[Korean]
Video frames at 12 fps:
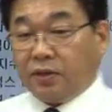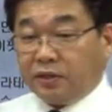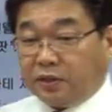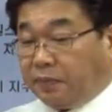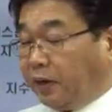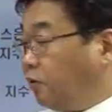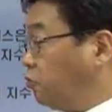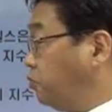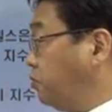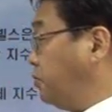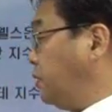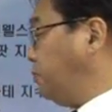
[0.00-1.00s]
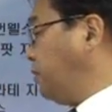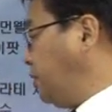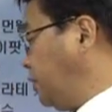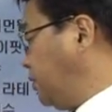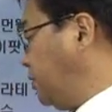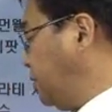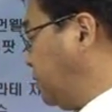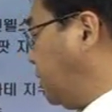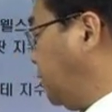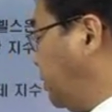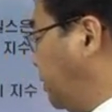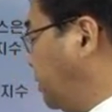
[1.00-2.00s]
자 배가 고프면은 뭐야?
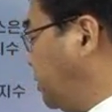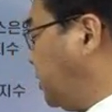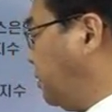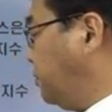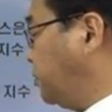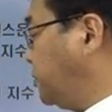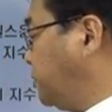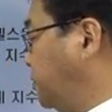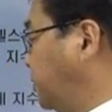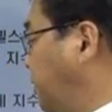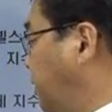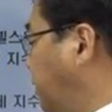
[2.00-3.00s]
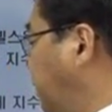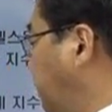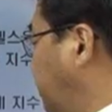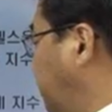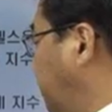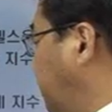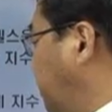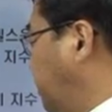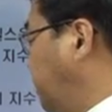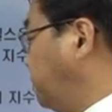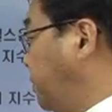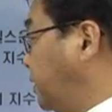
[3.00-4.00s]
스타벅스에
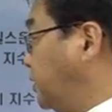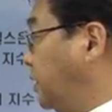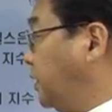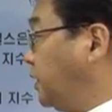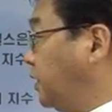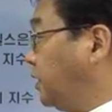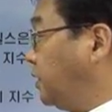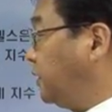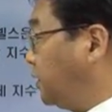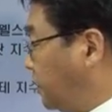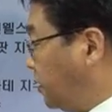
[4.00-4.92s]
커피 한 잔에다가